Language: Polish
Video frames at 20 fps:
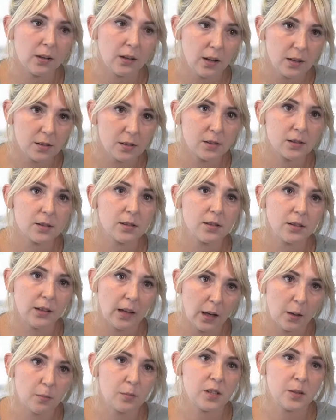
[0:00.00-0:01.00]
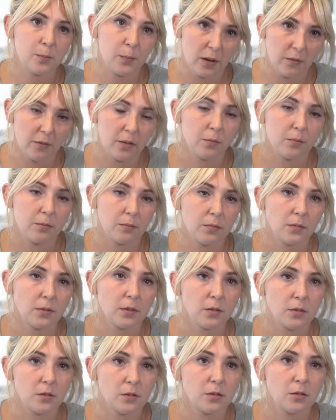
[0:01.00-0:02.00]
nas y, najem z prawem
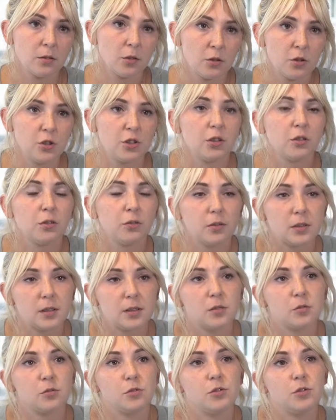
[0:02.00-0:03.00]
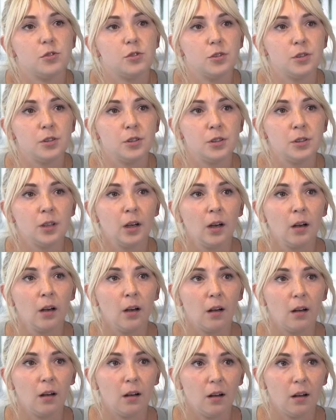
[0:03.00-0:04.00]
y, dojścia do własności.
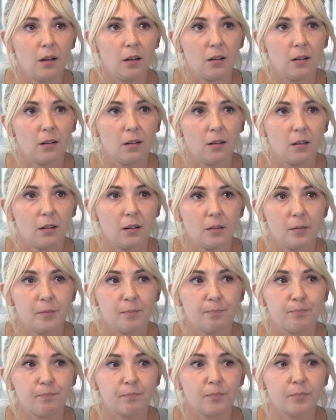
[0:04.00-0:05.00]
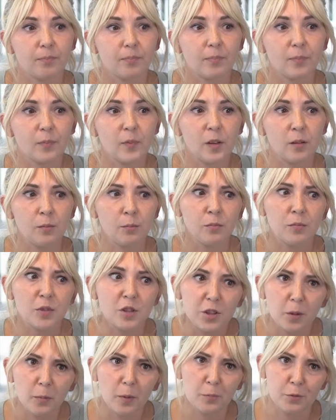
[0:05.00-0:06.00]
E,
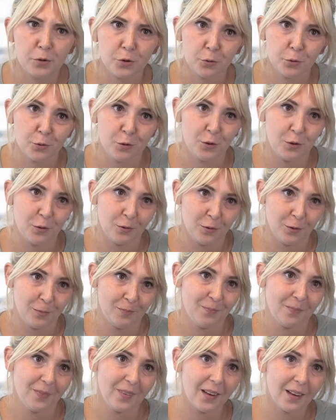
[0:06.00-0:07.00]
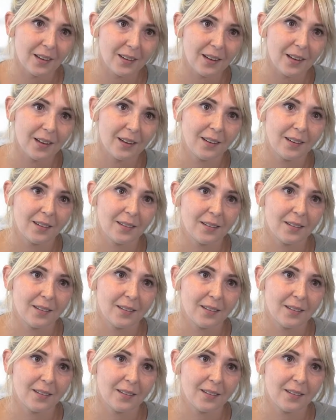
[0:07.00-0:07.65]
myślimy przyszłościowo. Jednak